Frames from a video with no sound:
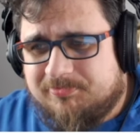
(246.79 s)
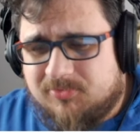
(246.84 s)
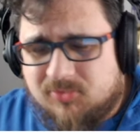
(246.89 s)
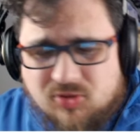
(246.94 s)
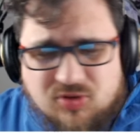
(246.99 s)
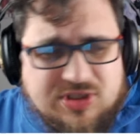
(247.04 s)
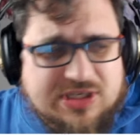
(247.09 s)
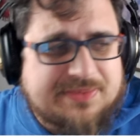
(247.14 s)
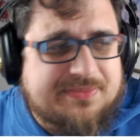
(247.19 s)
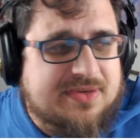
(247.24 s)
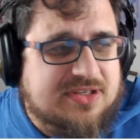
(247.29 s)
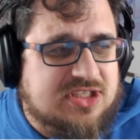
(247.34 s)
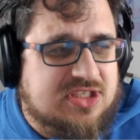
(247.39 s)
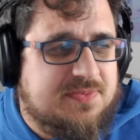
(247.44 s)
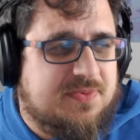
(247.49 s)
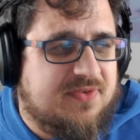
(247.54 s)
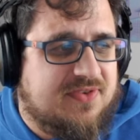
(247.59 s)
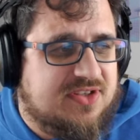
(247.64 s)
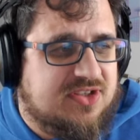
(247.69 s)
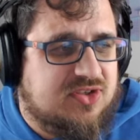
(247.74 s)
w dużej mierze
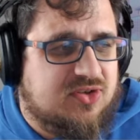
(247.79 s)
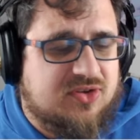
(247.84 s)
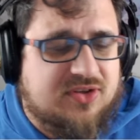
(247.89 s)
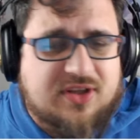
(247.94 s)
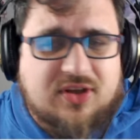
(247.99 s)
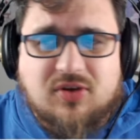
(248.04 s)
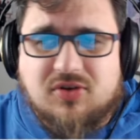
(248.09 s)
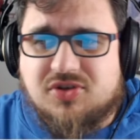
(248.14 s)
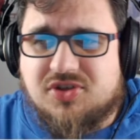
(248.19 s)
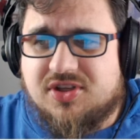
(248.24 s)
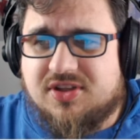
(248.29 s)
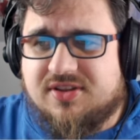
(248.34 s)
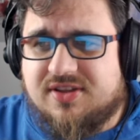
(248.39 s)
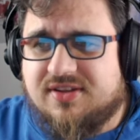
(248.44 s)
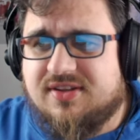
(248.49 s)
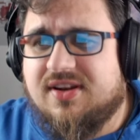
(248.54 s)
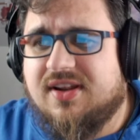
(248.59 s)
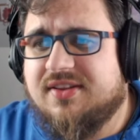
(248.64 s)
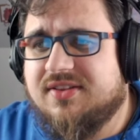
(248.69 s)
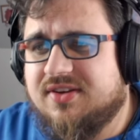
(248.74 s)
sprowadza się do tego, że
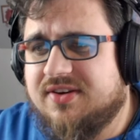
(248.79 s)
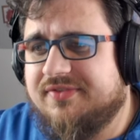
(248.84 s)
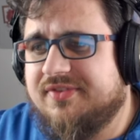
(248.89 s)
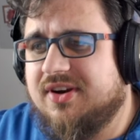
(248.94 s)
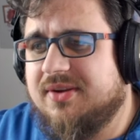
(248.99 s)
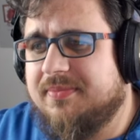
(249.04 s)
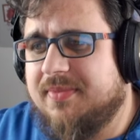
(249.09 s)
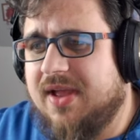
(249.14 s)
deadline driver